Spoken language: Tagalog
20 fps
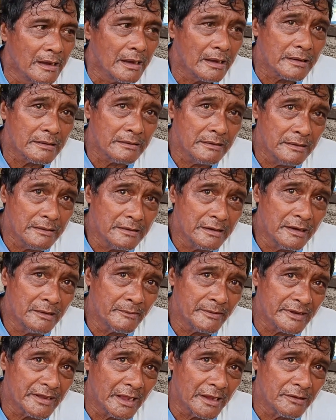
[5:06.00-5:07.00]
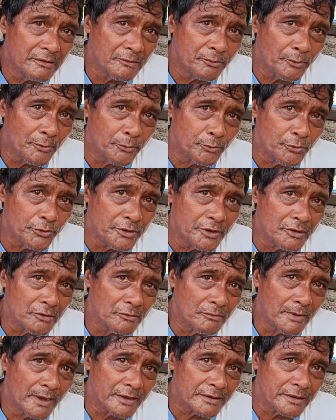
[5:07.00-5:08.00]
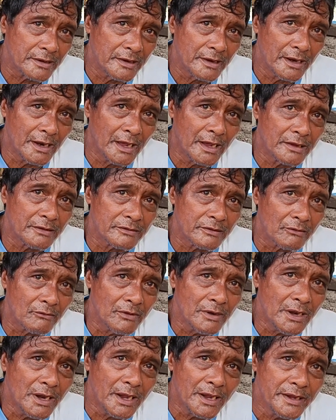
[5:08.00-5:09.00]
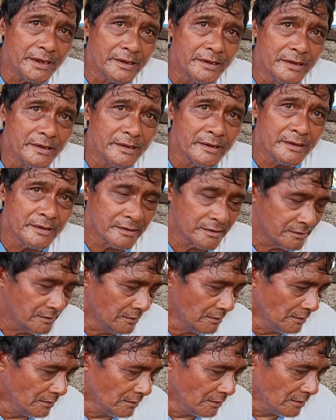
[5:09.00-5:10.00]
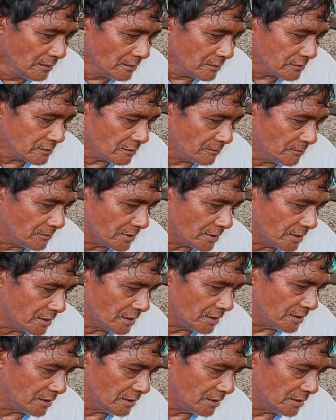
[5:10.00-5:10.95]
uh At hindi naman tayo pwedeng umasa na lang sa kanay. uh uh-huh. Sa mga